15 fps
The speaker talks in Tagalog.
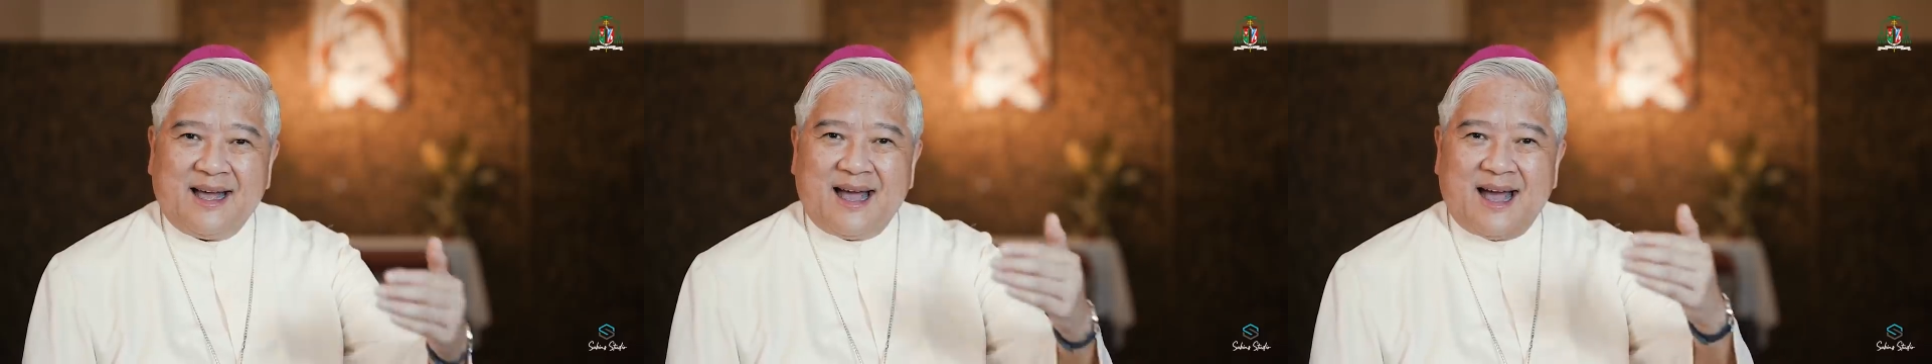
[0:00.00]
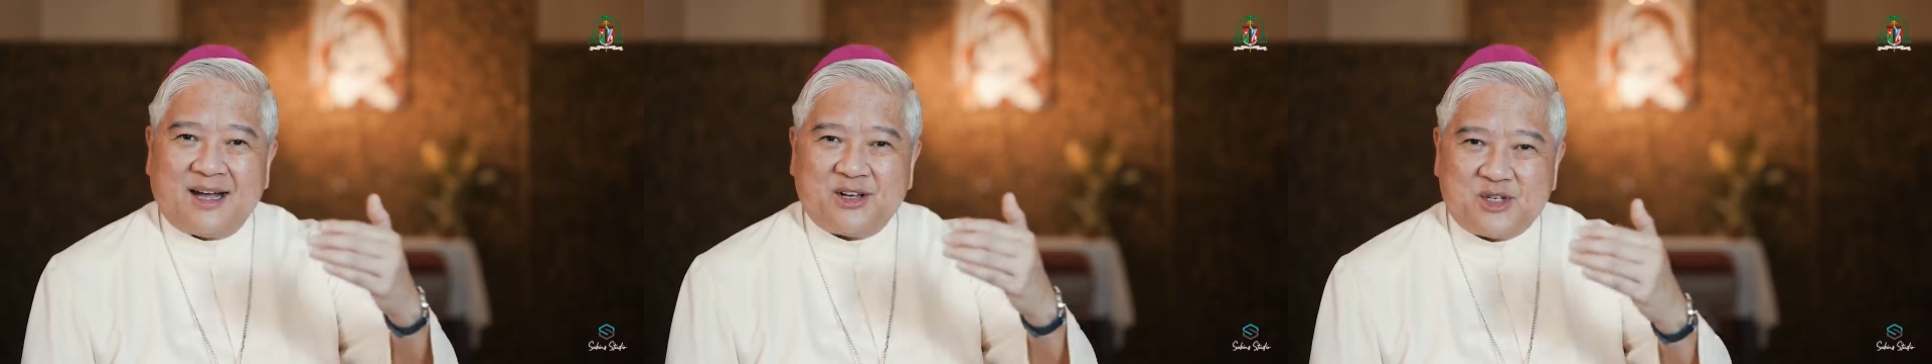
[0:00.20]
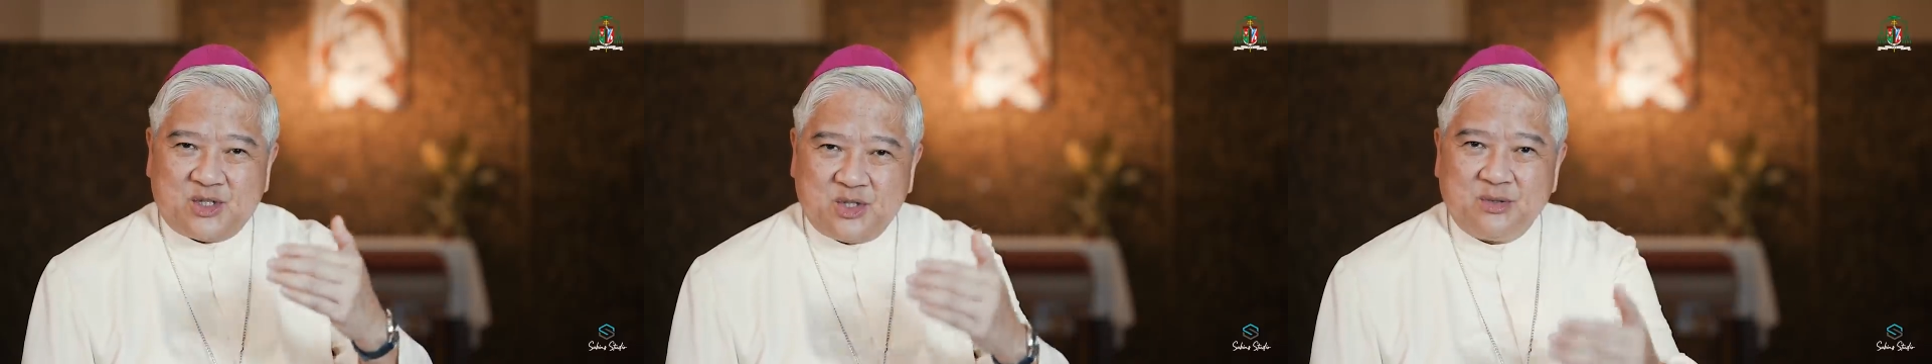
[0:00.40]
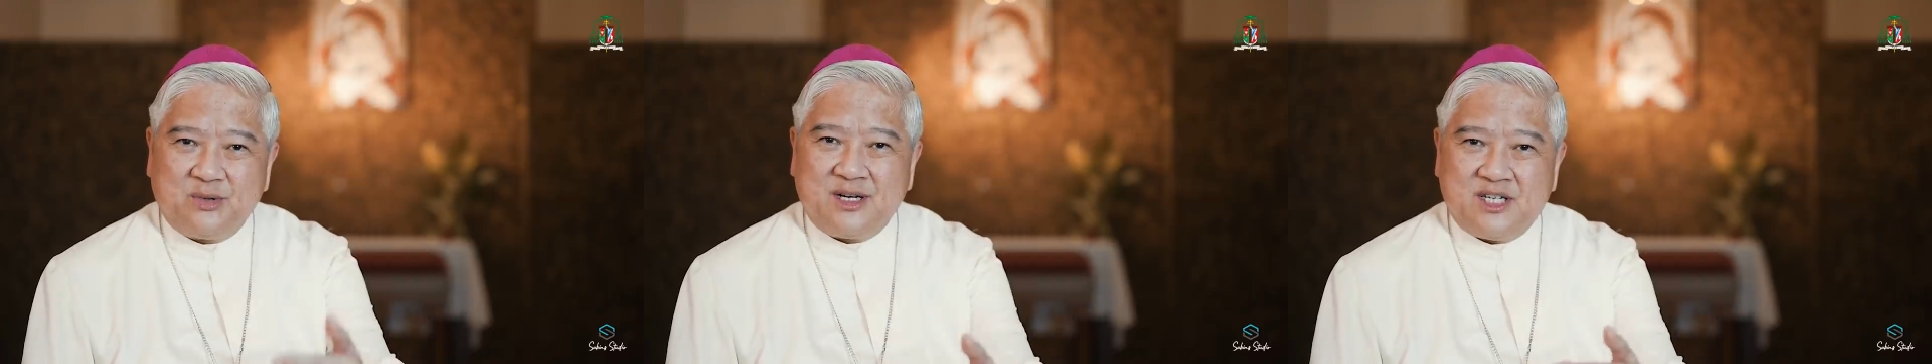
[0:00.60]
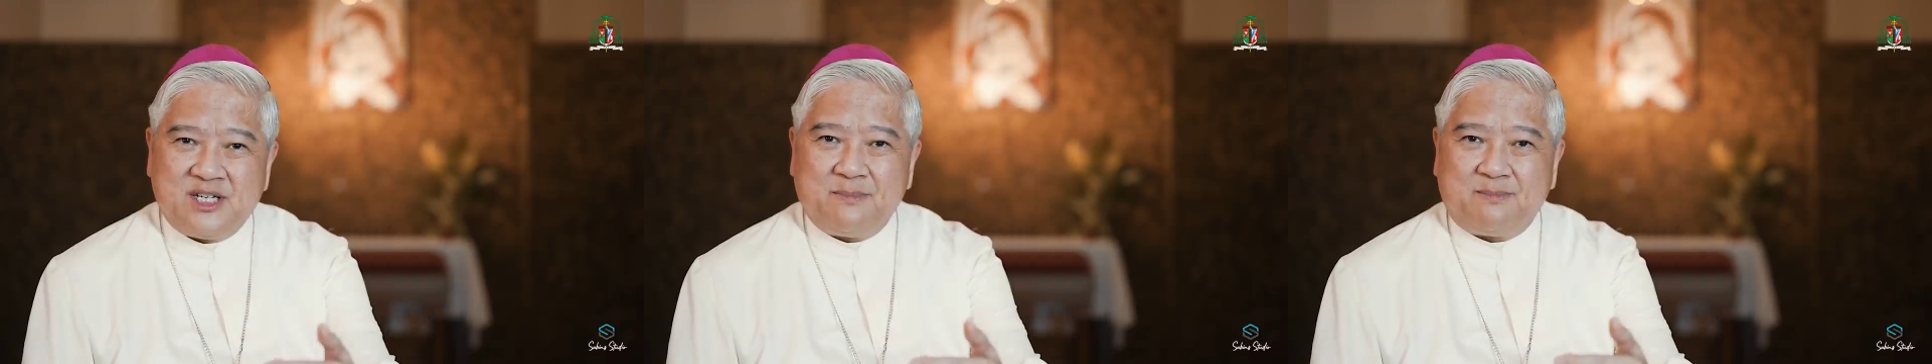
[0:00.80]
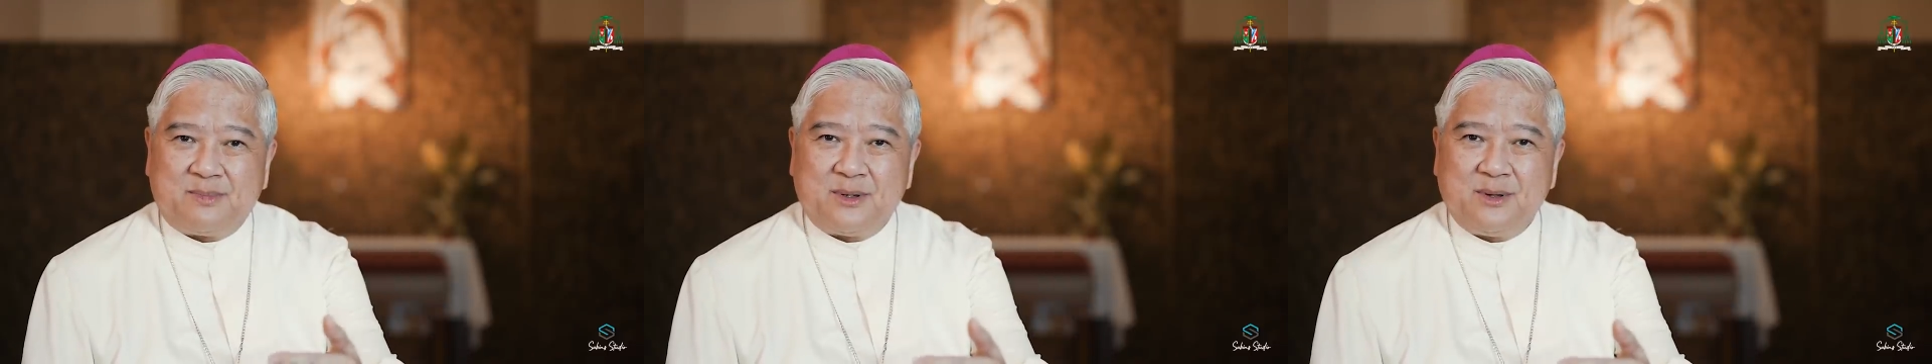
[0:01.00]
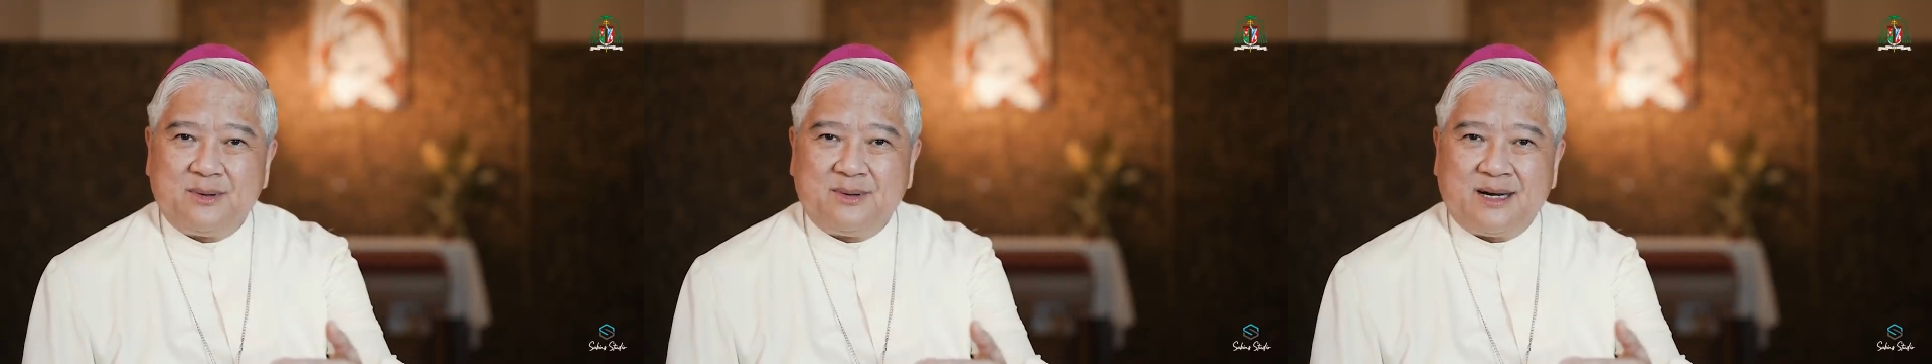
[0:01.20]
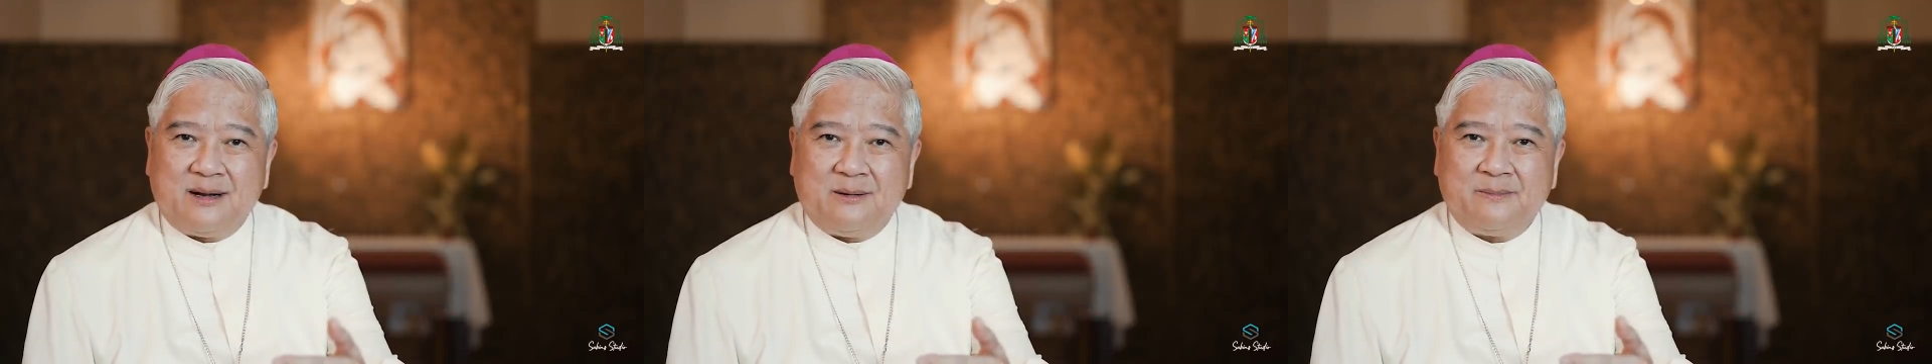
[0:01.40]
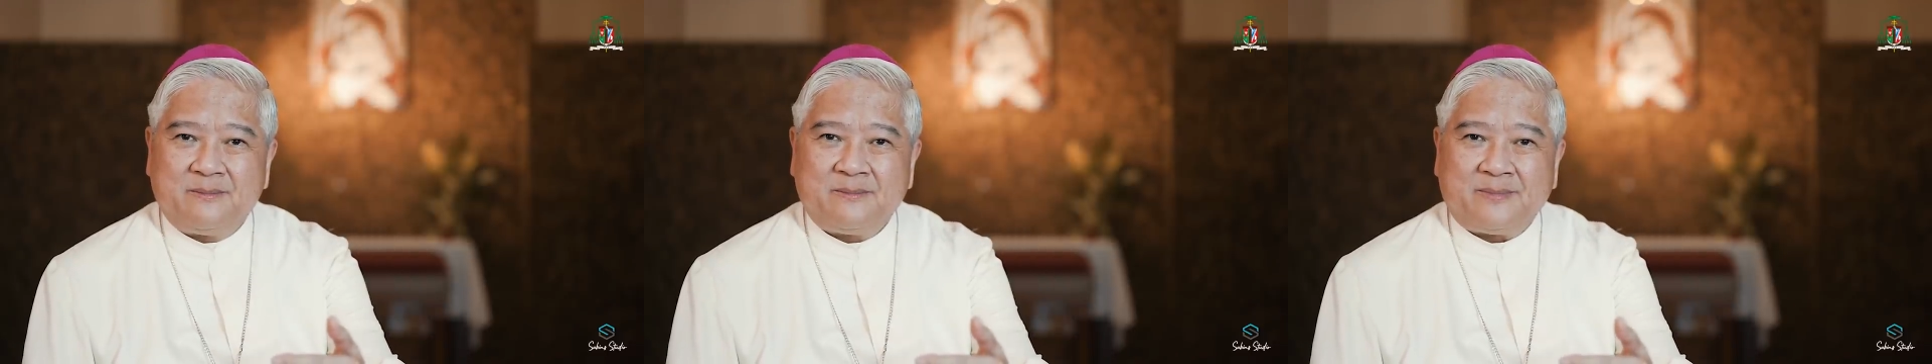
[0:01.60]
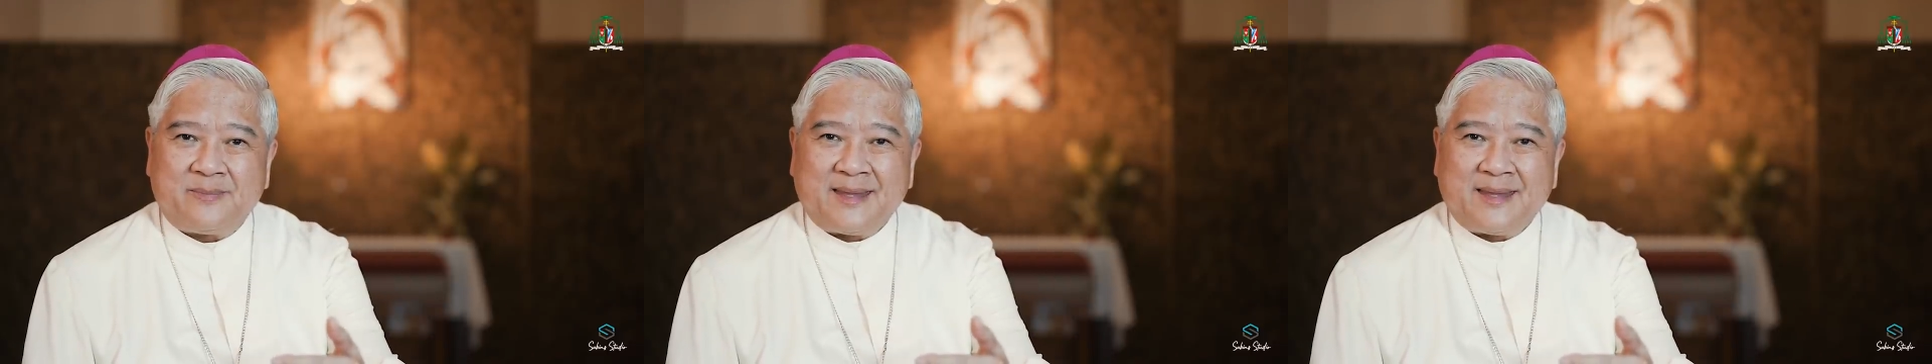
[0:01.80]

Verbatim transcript: ang stewardship program